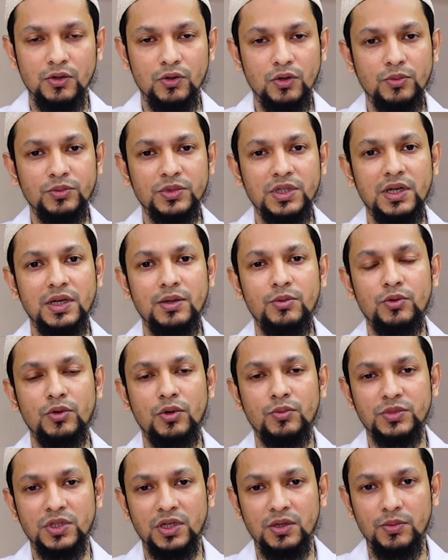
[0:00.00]
রমজান এবং
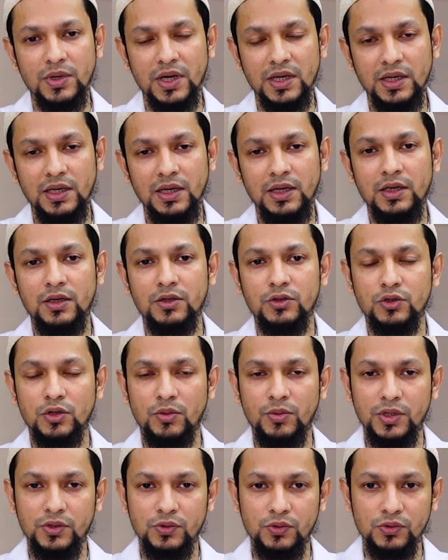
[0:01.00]
রমজানের বাইরে
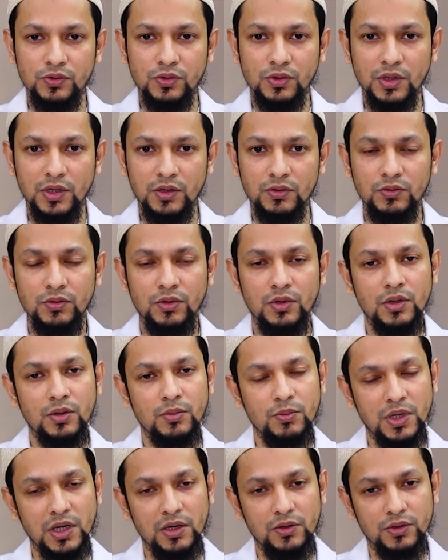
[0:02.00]
সবাই সুস্থ থাকুন
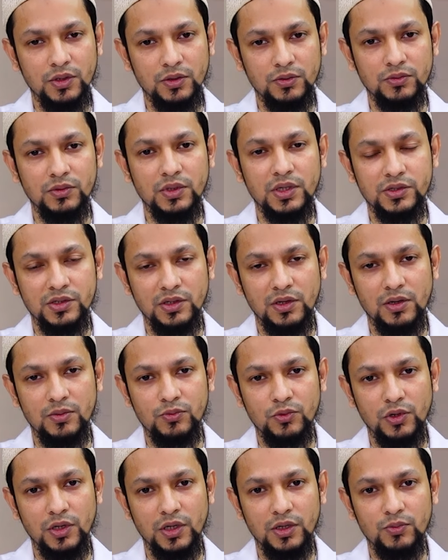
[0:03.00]
ভালো থাকুন
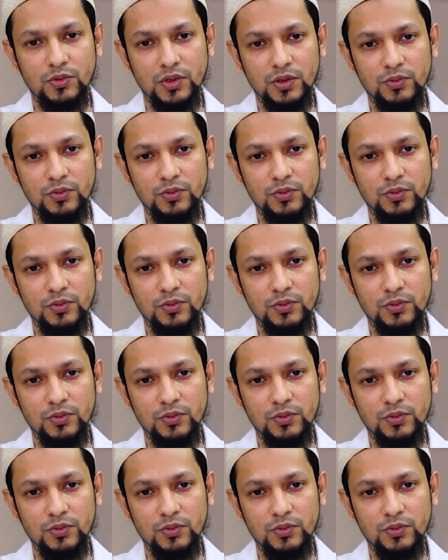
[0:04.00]
আসসালামু আলাইকুম